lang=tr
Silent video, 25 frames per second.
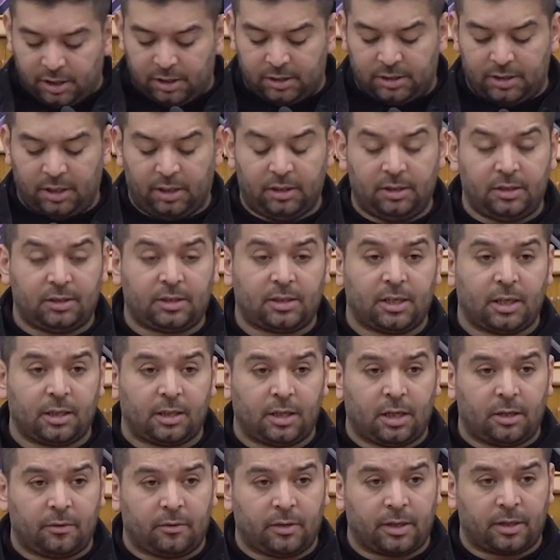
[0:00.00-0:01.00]
çalışan
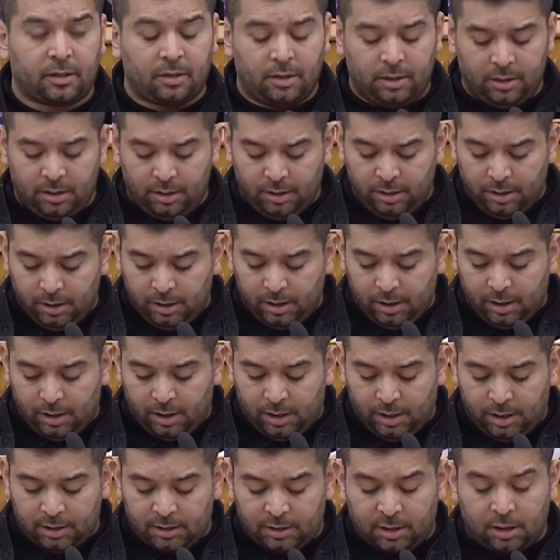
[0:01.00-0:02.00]
insanlar var
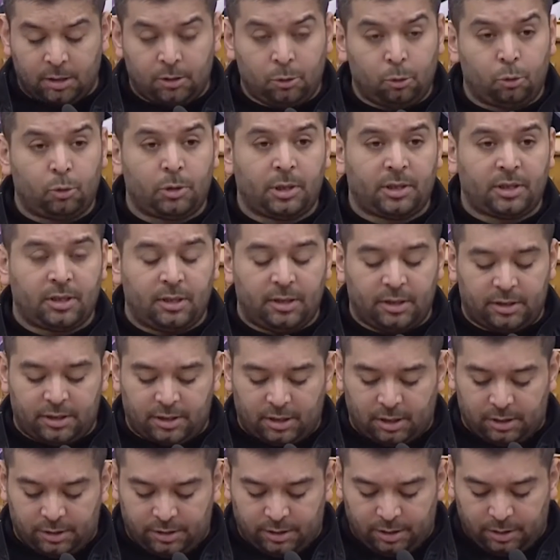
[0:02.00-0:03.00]
asgari ücretiyle
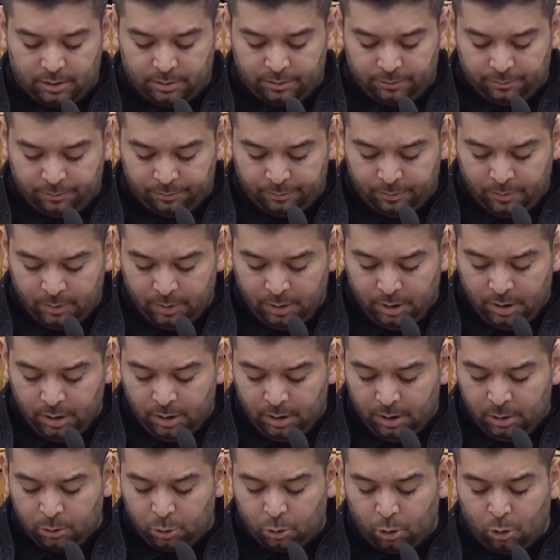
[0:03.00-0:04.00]
çalışan.
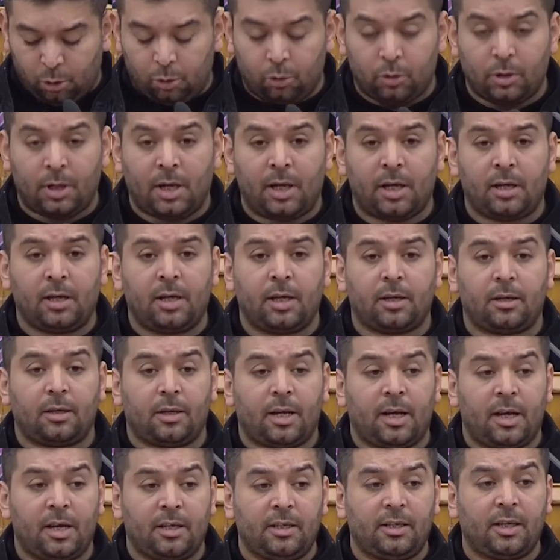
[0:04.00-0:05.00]
Sorun hangi,
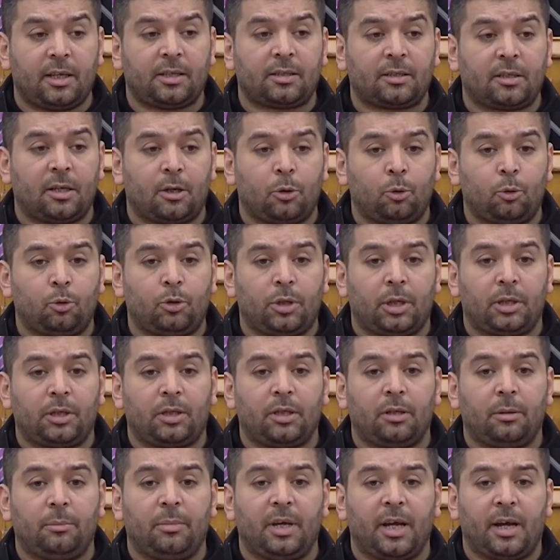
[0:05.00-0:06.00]
hangi asgari
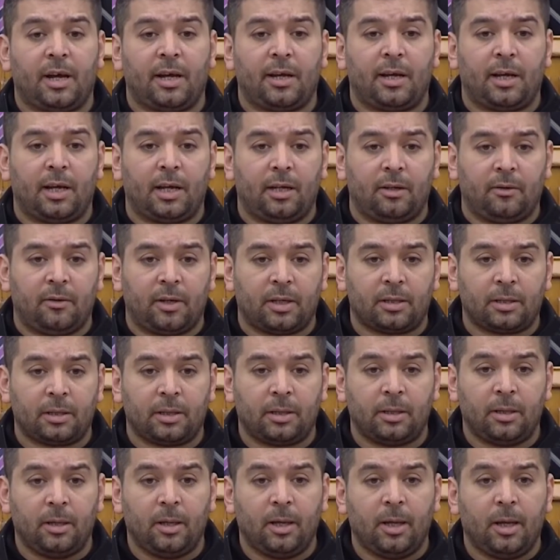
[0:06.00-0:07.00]
ücretlinin bir hayali var?
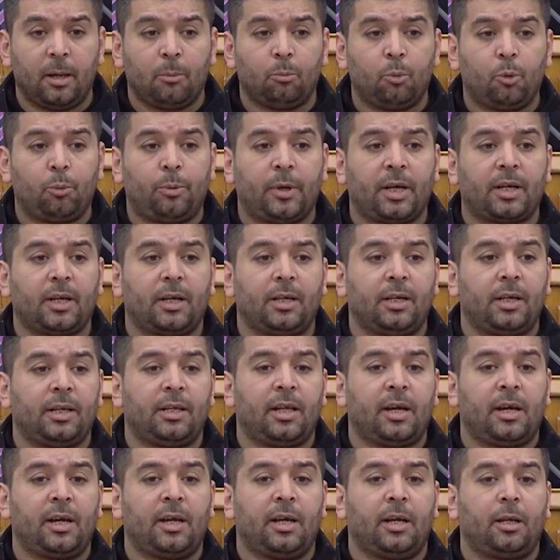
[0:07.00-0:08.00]
Bu parayla
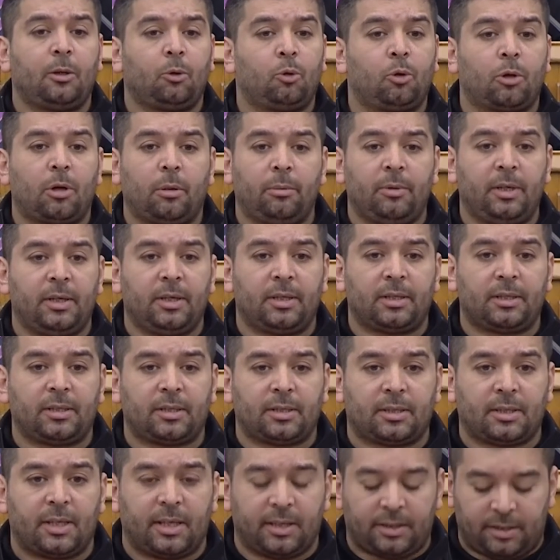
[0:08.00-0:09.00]
ne hayali kurabiliriz
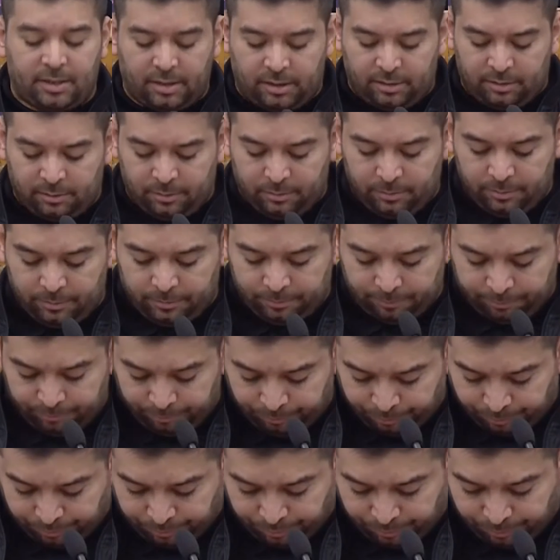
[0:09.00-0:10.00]
ki zaten?
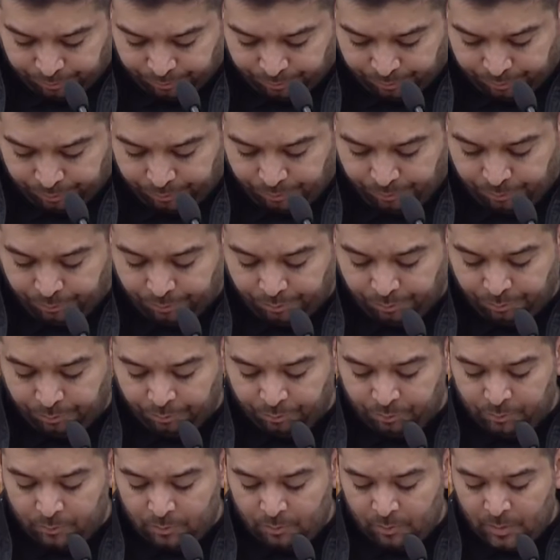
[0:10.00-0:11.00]
Hızla
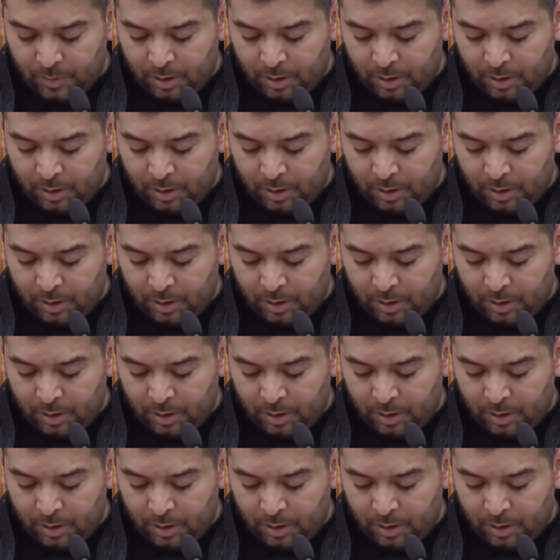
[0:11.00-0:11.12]
derinleşirken.